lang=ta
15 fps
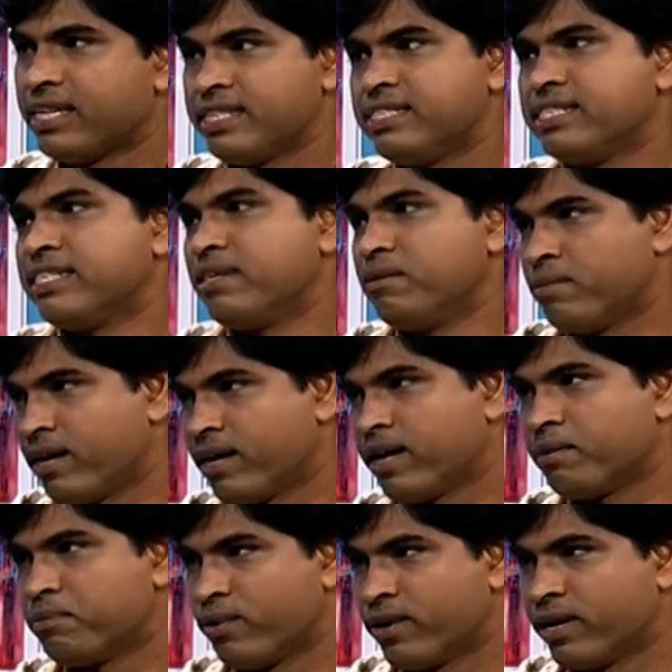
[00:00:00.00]
தெரிஞ்சுக்கிட்டு மக்கள்
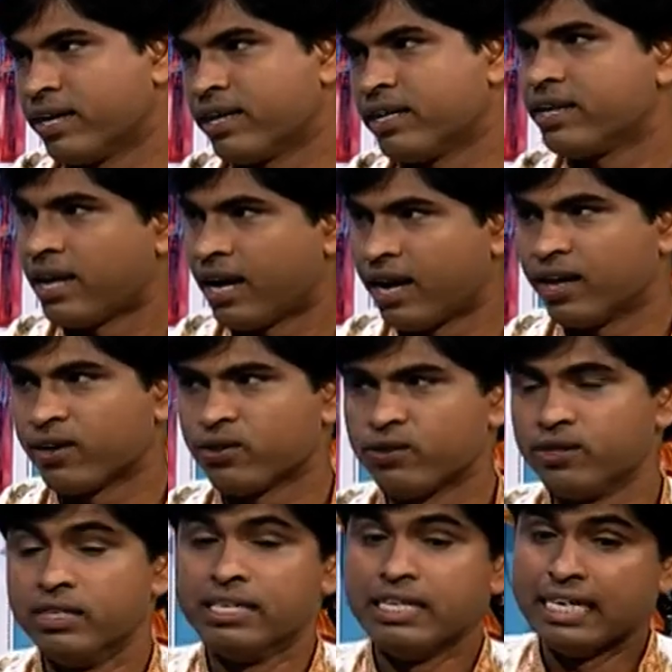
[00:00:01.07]
போனாங்கன்னா நல்லாயிருக்கும்
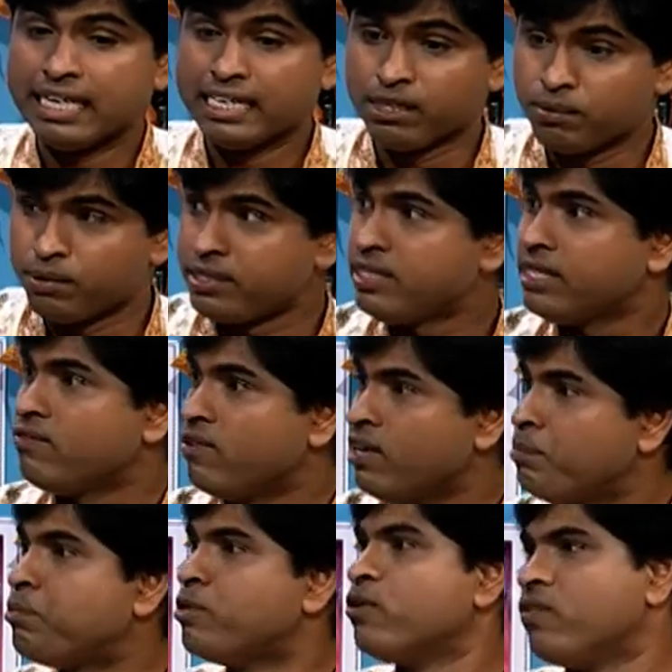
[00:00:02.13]
இது பற்றிய
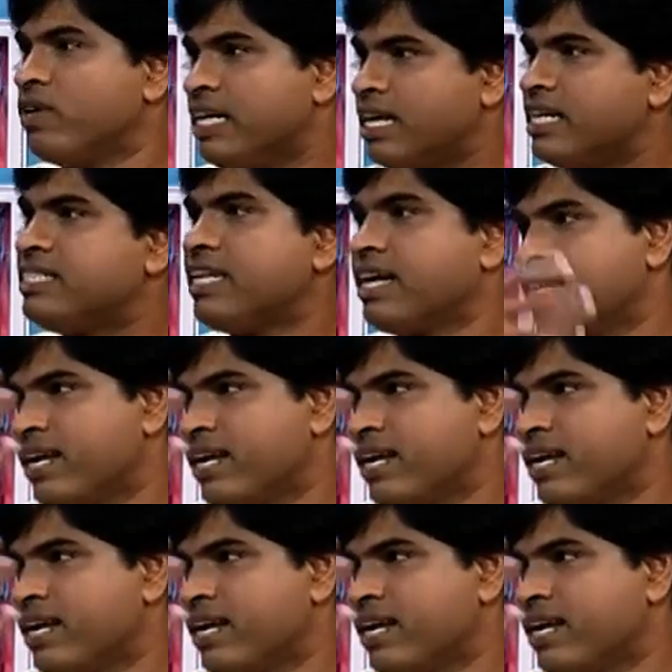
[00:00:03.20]
விழிப்புணர்வு நிகழ்ச்சிகள்